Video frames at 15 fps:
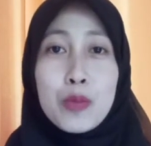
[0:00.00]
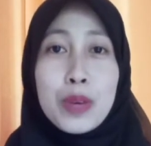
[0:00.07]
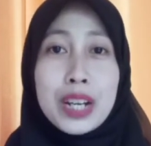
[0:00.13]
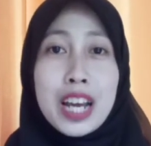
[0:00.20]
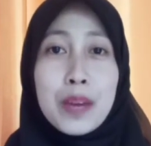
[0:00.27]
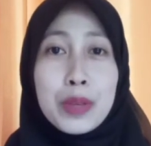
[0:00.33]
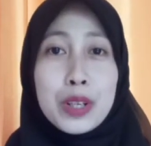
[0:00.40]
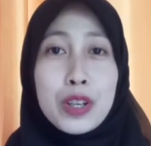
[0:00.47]

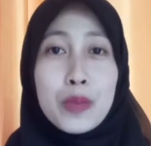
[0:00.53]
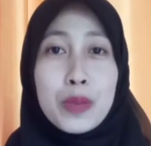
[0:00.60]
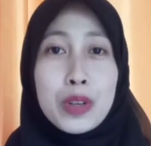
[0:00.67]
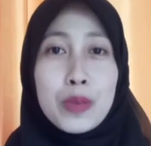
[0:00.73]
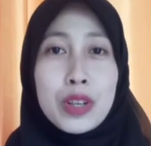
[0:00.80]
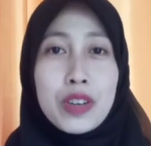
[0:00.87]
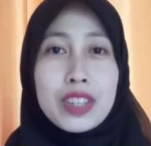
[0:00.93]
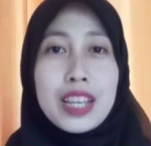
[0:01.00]
pada
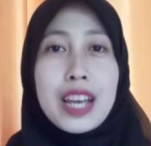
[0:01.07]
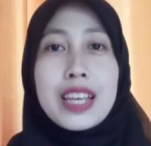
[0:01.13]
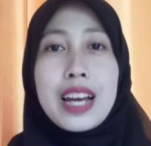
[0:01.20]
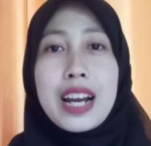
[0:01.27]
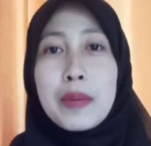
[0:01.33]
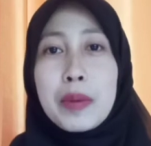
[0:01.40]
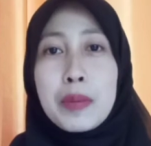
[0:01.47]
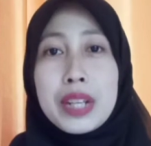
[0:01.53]
video-video berikutnya
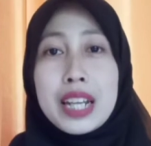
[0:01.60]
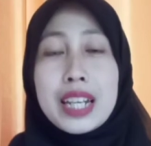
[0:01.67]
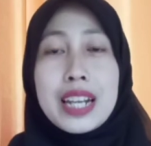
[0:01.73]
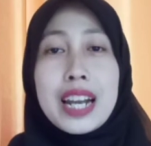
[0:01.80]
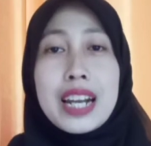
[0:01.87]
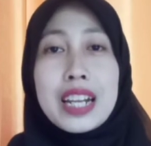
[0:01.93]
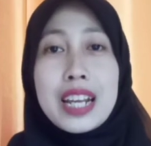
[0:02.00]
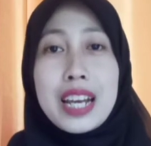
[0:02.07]
yang lebih menarik
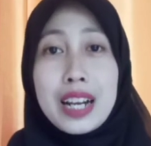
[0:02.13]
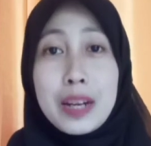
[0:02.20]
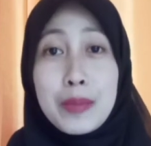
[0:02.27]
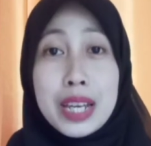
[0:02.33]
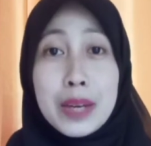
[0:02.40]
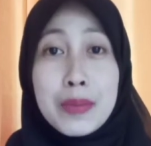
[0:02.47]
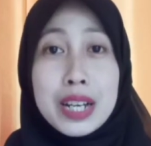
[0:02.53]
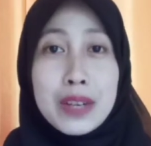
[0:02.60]
dan yang
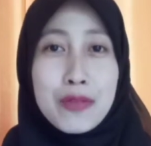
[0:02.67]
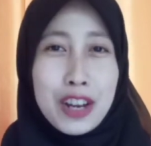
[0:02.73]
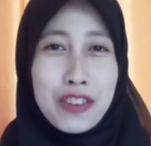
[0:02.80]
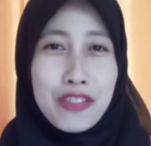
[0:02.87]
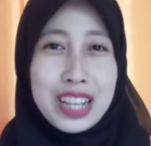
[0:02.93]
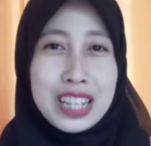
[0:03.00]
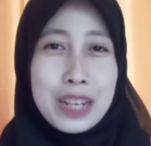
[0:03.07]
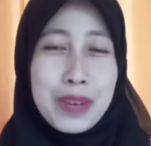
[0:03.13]
lebih
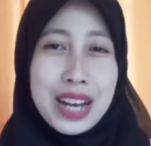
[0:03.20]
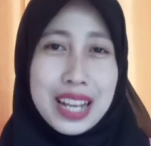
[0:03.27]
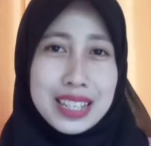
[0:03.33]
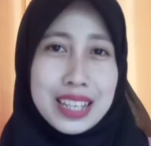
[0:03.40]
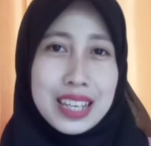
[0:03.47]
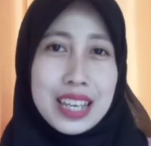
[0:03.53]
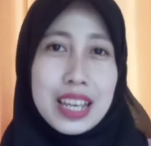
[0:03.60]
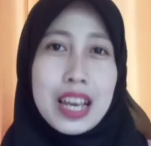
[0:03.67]
bermanfaat terima
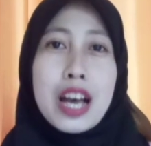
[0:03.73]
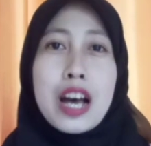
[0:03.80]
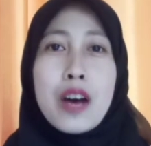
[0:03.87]
kasih